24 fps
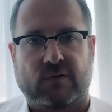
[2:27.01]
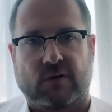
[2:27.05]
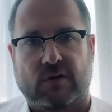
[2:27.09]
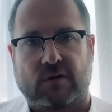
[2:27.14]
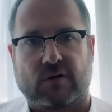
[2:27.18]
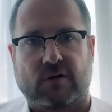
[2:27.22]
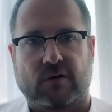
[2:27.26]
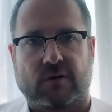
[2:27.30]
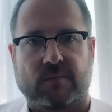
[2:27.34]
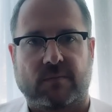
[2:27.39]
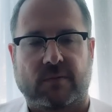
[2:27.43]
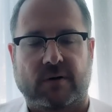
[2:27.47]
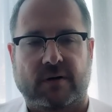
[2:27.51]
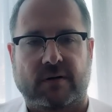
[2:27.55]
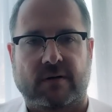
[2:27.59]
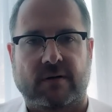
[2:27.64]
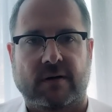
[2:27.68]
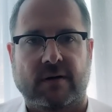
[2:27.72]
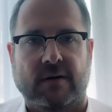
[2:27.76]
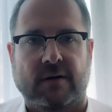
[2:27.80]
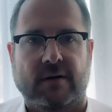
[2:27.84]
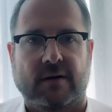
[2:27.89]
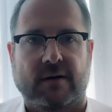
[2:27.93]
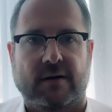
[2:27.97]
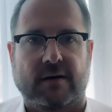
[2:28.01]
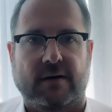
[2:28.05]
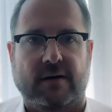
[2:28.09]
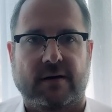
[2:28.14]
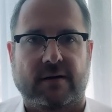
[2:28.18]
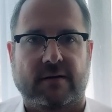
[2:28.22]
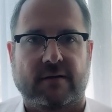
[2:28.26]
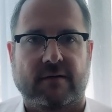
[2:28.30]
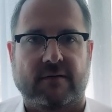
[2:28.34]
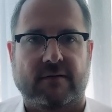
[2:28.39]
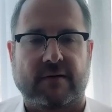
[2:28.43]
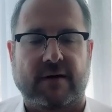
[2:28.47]
Da hat man halt äh,
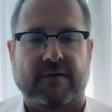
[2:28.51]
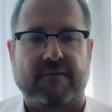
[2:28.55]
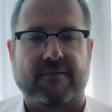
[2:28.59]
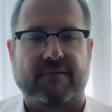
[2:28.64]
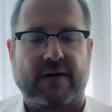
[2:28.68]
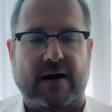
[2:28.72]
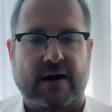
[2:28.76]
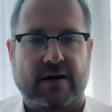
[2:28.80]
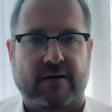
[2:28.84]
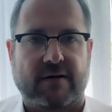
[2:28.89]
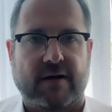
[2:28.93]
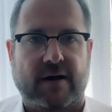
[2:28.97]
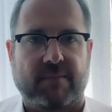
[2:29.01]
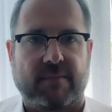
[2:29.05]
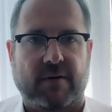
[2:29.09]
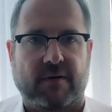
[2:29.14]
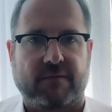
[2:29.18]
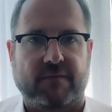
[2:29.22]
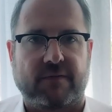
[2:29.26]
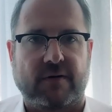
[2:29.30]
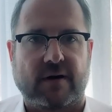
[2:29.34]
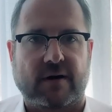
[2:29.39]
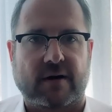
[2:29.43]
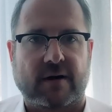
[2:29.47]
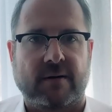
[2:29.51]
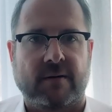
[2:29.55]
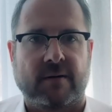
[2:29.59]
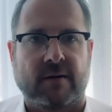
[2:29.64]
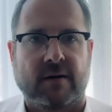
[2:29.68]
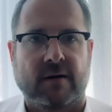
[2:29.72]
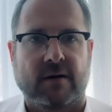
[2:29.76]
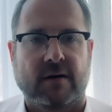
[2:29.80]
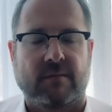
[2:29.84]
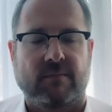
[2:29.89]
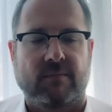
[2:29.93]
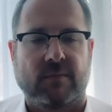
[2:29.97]
diese Waldheim-Affäre
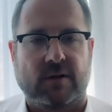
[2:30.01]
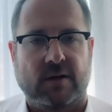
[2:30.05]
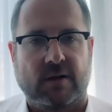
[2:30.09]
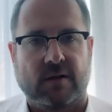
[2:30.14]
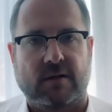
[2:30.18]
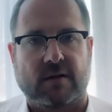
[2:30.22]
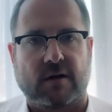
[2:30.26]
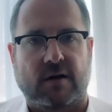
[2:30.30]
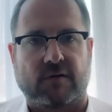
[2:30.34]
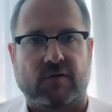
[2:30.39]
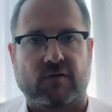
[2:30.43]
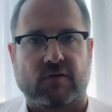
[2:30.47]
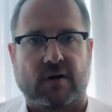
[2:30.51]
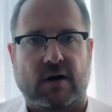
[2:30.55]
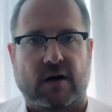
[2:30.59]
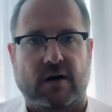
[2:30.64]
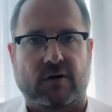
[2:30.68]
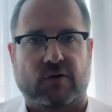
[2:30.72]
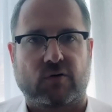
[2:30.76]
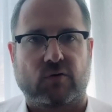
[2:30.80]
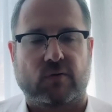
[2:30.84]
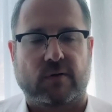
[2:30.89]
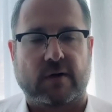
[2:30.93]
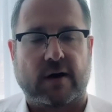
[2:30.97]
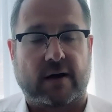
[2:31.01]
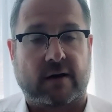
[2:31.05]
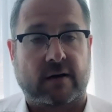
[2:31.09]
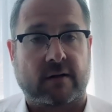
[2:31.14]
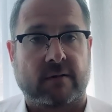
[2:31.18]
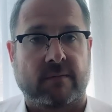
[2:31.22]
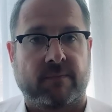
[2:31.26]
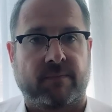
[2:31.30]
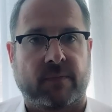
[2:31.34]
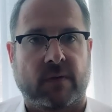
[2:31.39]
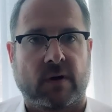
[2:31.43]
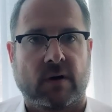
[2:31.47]
mit internationalen
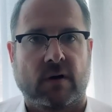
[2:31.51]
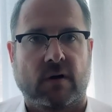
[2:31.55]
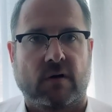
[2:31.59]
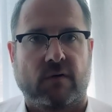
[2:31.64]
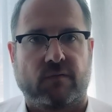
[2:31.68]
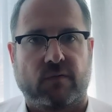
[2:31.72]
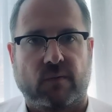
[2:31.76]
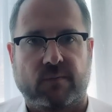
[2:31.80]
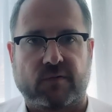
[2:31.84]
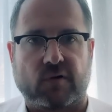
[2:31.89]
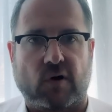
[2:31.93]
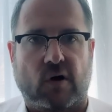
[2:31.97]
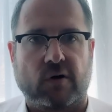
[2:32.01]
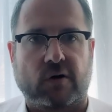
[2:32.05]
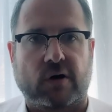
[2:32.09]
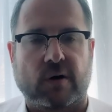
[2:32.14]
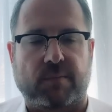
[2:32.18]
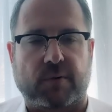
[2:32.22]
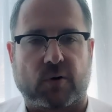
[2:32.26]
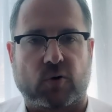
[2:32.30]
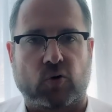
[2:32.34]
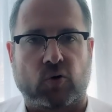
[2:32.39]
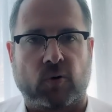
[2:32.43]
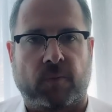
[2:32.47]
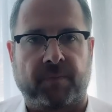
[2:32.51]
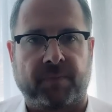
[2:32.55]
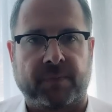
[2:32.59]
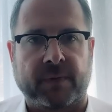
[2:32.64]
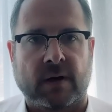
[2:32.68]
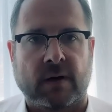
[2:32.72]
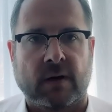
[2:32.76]
Kontakten vom Zaun gebrochen.